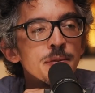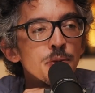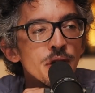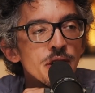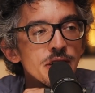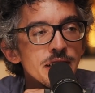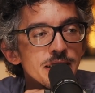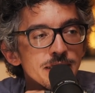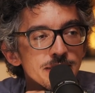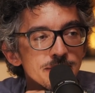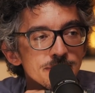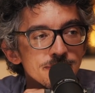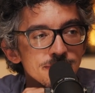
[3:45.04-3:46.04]
c'était pour rigoler.
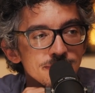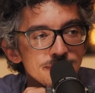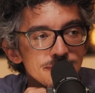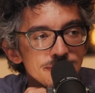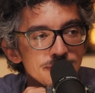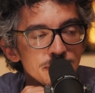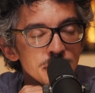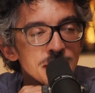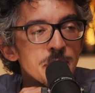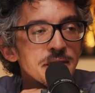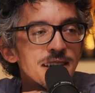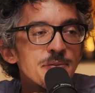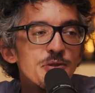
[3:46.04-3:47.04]
Ça Et puis moi,
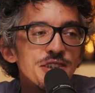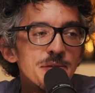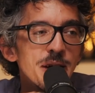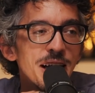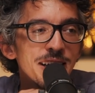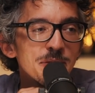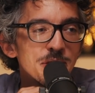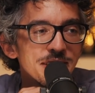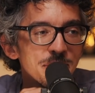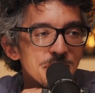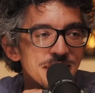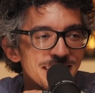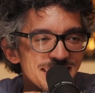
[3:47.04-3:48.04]
c'est parce que ça me faisait marrer, moi.
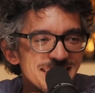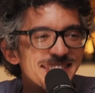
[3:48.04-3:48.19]
Pour ça.